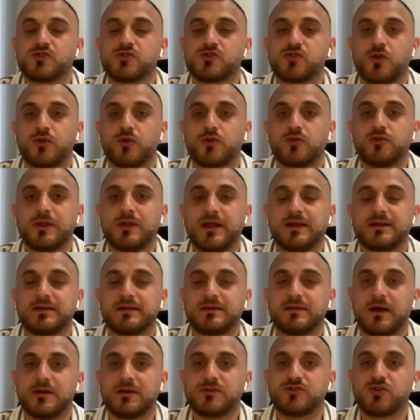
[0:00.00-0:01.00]
Son
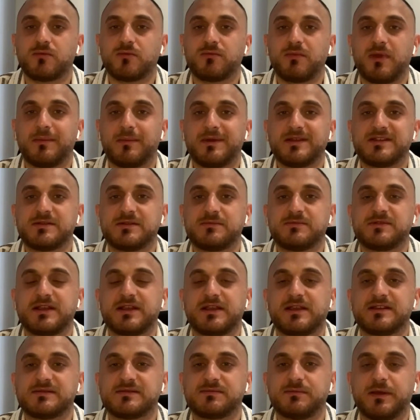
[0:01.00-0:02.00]
günlerde daha çok Mehmet
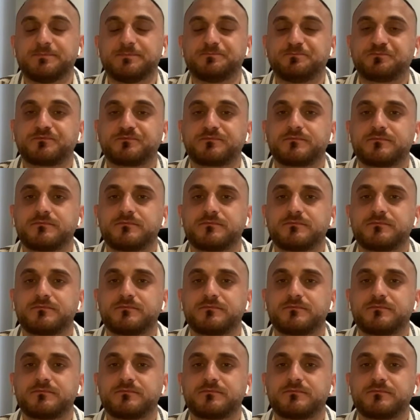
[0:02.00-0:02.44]
Şimşek ismi